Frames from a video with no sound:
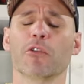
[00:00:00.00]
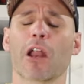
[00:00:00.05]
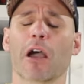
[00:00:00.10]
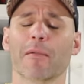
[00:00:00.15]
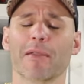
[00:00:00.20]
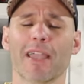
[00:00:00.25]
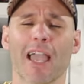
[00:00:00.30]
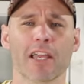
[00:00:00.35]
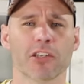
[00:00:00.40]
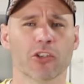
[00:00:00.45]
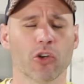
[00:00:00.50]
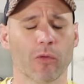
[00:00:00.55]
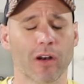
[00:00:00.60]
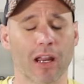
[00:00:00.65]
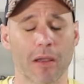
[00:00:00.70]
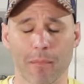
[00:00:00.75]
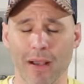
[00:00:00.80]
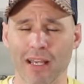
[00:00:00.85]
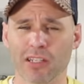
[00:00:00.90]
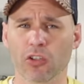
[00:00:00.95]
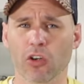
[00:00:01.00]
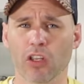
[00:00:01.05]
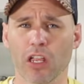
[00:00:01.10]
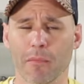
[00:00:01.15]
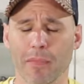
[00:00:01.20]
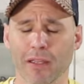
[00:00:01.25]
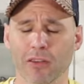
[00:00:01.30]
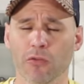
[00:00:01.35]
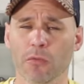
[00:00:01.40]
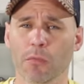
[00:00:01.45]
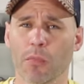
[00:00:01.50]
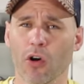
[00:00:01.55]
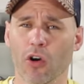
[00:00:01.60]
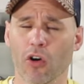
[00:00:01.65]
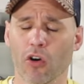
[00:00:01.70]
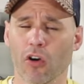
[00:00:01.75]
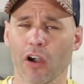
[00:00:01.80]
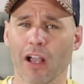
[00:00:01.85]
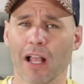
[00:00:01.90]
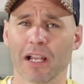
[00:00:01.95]
una vía de sobrepaso, depende un
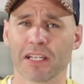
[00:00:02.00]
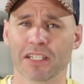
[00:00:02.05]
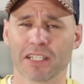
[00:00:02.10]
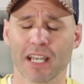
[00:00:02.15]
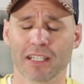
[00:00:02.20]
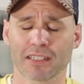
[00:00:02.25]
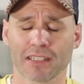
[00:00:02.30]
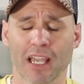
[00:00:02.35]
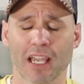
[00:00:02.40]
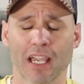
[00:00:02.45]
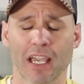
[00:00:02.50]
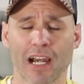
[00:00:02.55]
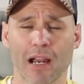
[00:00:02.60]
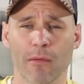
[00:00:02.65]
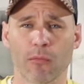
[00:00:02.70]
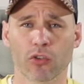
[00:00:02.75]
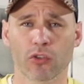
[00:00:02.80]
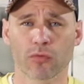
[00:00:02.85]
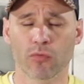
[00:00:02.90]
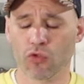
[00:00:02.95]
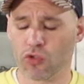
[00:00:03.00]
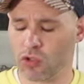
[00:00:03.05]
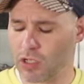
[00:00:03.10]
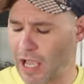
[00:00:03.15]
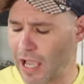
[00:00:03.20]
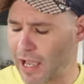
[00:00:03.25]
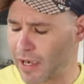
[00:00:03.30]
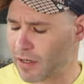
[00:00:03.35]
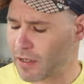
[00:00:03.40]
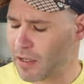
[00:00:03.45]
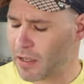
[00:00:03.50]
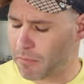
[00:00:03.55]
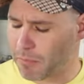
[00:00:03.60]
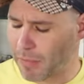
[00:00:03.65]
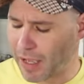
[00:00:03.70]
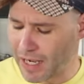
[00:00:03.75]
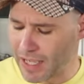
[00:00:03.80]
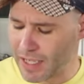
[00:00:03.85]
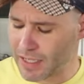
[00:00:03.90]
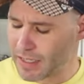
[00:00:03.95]
poco el set que queramos buscar,
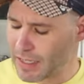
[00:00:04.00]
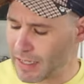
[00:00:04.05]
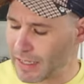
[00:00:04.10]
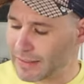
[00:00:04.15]
¿vale?